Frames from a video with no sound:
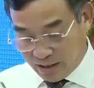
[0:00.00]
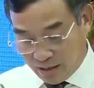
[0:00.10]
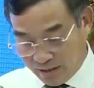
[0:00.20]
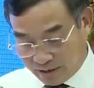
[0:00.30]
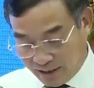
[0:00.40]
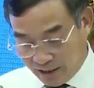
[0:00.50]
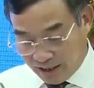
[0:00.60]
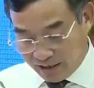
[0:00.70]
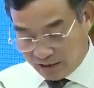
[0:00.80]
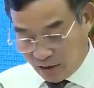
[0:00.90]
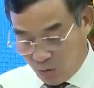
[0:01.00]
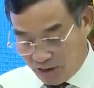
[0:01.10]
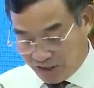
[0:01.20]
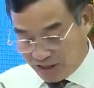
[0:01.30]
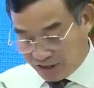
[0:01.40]
chính, dữ liệu
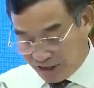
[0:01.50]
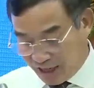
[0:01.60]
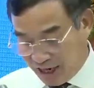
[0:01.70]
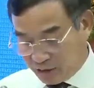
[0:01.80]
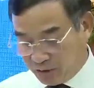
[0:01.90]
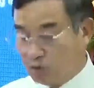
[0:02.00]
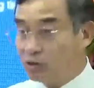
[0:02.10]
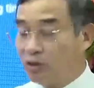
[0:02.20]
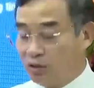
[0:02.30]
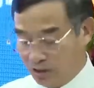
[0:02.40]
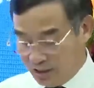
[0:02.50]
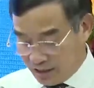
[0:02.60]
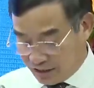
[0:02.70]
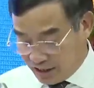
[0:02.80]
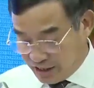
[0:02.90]
từ các hệ thống ứng dụng chính quyền
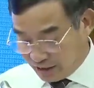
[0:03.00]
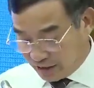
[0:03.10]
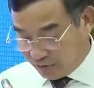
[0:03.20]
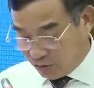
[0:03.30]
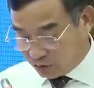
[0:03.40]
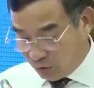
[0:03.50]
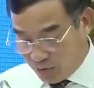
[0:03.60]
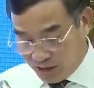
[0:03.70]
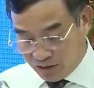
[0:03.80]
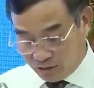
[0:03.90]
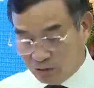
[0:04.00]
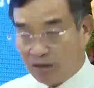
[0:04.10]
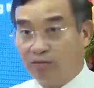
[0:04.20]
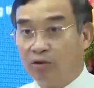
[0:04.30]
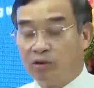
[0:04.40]
điện tử, dữ liệu từ các
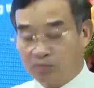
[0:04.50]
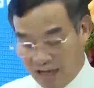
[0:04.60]
hệ thống